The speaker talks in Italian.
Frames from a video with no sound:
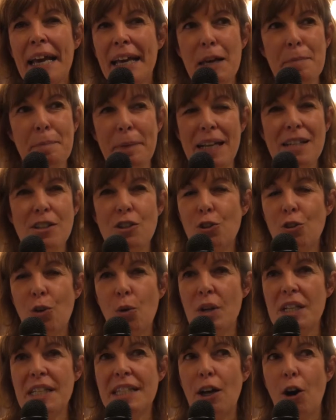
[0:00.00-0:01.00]
che
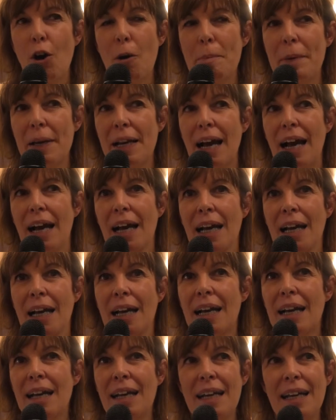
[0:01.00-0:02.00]
prestano questa opera
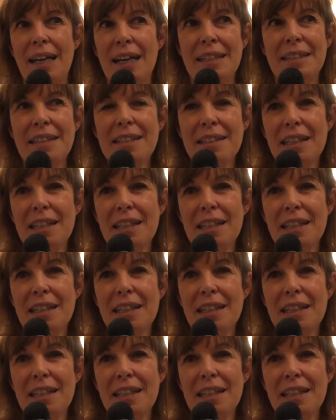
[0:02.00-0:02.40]
eh, di